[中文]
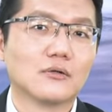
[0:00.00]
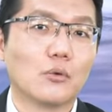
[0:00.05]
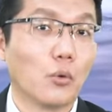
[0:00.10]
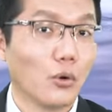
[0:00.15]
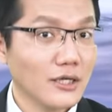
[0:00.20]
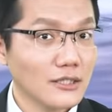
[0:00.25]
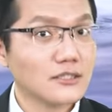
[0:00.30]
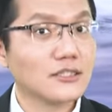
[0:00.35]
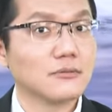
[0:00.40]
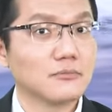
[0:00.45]
我
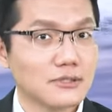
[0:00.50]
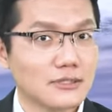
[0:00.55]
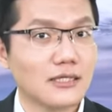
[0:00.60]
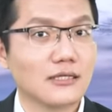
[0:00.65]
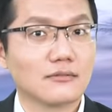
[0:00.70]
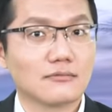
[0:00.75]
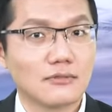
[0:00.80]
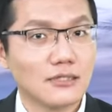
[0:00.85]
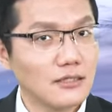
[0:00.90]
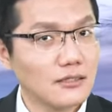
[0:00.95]
在节目
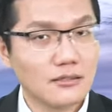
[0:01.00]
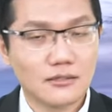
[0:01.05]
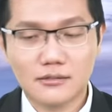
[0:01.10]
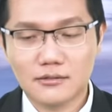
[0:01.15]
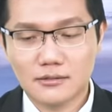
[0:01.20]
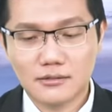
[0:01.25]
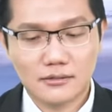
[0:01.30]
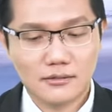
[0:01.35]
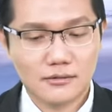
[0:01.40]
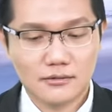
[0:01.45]
上那
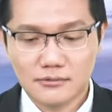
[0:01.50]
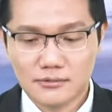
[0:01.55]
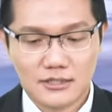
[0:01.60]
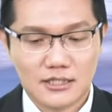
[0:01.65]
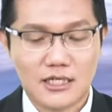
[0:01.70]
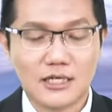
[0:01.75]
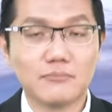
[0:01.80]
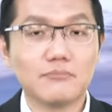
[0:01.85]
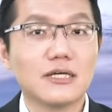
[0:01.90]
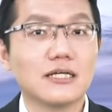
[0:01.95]
个
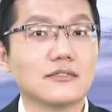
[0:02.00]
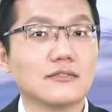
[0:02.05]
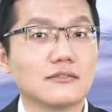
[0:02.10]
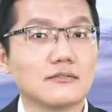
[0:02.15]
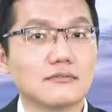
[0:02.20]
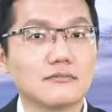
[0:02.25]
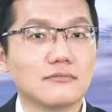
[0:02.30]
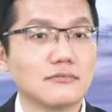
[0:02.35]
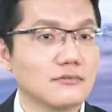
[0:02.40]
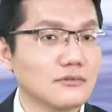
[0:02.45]
前面
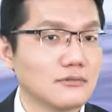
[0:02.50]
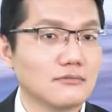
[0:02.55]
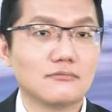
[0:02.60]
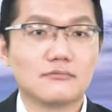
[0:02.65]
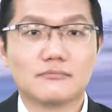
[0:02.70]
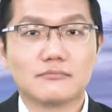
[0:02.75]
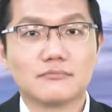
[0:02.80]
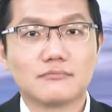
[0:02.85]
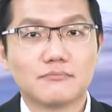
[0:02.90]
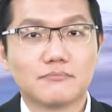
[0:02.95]

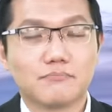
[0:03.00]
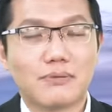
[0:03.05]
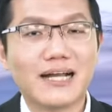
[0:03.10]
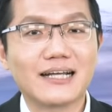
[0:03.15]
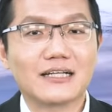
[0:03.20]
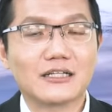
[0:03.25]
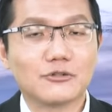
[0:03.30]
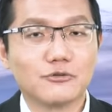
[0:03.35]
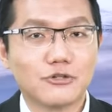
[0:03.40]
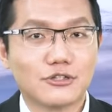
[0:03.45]

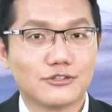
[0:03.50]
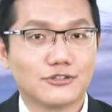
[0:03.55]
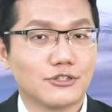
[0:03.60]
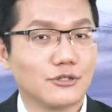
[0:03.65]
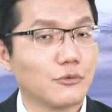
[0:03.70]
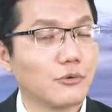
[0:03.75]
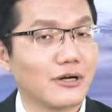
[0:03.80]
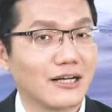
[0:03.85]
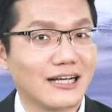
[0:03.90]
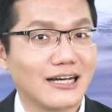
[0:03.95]
半个月的时
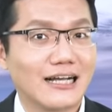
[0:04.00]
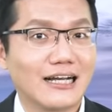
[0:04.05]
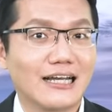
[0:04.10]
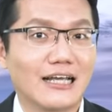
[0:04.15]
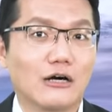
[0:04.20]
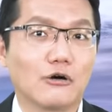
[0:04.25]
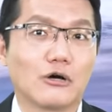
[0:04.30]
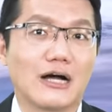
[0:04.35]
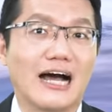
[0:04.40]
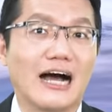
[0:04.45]
间，我跟他
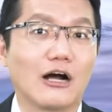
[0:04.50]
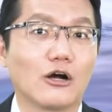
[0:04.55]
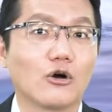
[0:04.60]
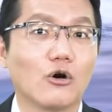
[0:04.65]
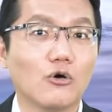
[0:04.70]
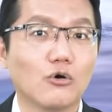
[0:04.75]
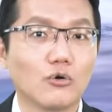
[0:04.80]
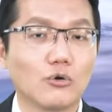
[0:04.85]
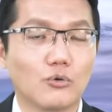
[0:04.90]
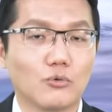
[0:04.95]
聊航
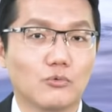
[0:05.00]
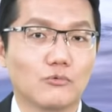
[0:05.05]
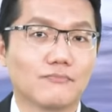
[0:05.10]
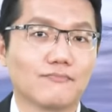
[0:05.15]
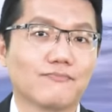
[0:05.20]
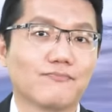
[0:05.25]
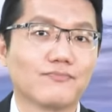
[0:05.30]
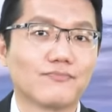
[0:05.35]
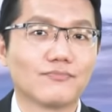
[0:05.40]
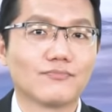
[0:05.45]
空股，
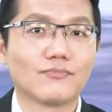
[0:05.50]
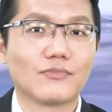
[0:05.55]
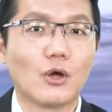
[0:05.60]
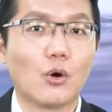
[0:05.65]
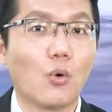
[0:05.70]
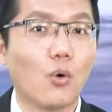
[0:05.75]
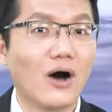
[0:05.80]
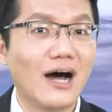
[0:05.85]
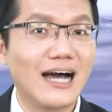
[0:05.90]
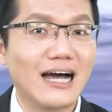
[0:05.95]

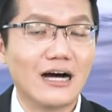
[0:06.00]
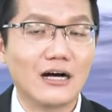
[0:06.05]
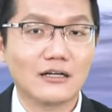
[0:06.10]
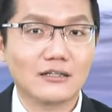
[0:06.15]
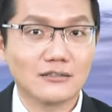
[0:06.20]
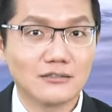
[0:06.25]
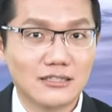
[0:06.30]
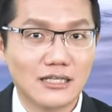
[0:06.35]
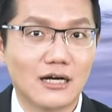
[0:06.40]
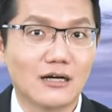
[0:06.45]
华航
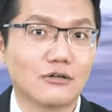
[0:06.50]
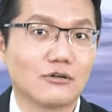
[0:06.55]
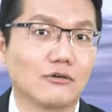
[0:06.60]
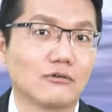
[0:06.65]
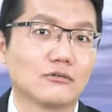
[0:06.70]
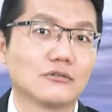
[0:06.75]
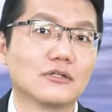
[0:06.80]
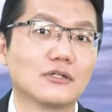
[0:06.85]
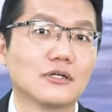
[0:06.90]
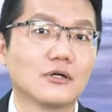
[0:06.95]
跟长荣。
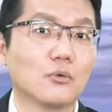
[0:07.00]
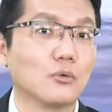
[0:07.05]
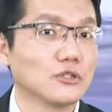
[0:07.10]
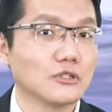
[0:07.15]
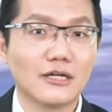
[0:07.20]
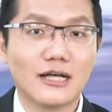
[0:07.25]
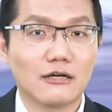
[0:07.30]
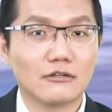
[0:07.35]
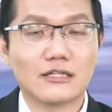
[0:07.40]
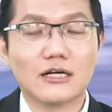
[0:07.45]
我
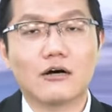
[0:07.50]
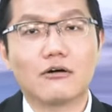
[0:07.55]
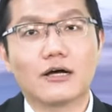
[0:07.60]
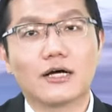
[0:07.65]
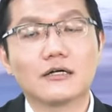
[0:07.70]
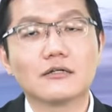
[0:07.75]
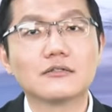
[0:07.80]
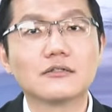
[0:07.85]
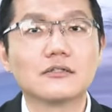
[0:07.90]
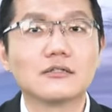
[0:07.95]
就聊到
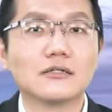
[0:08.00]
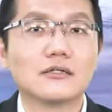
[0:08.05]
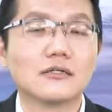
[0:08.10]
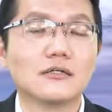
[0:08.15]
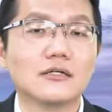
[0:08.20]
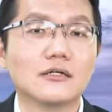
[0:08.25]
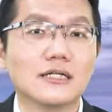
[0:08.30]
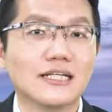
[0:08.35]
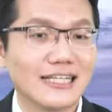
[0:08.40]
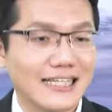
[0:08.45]
了，
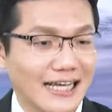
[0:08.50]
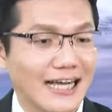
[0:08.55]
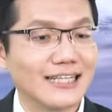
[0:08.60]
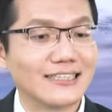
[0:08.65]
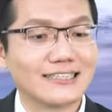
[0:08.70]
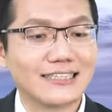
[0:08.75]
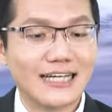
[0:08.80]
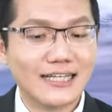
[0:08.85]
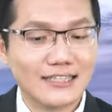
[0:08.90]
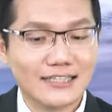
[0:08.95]
你砍
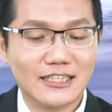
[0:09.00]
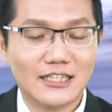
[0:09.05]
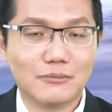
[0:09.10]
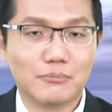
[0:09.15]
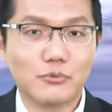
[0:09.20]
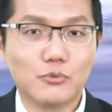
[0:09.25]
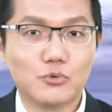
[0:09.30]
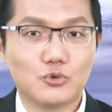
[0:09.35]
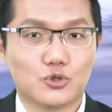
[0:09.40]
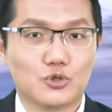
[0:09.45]
在底
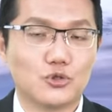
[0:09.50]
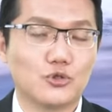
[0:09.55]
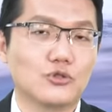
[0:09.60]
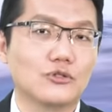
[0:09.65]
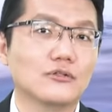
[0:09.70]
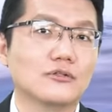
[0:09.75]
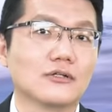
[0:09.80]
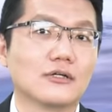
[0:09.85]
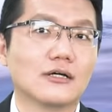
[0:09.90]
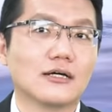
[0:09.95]
部
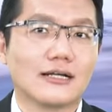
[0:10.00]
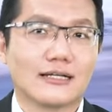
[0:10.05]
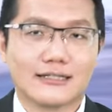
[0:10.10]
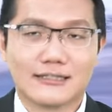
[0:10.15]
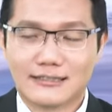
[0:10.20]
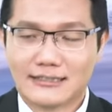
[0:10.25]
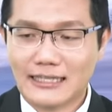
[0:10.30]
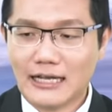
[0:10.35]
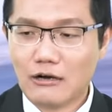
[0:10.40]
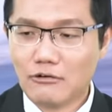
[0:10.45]
区，
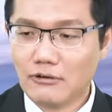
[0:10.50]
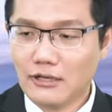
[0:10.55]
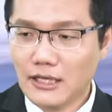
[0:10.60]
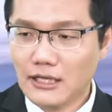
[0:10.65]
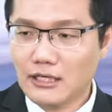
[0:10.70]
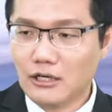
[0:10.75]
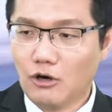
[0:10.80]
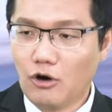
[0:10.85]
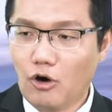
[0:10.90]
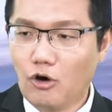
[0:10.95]
到那
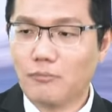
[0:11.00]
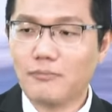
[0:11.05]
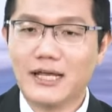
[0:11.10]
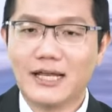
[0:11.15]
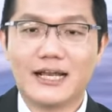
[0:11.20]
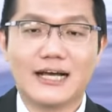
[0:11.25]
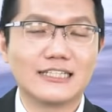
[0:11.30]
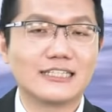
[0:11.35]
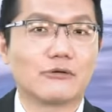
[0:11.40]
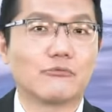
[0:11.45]
个后
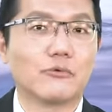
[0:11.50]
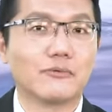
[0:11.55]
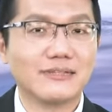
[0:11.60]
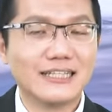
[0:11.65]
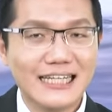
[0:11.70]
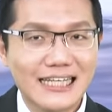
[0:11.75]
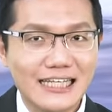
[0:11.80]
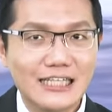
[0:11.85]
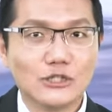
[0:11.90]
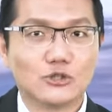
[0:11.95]
面来讲，我
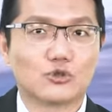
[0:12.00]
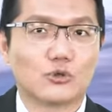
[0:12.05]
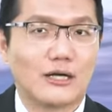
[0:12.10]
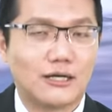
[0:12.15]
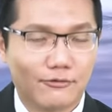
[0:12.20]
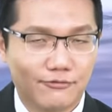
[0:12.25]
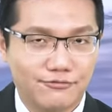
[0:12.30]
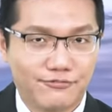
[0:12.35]
们逆转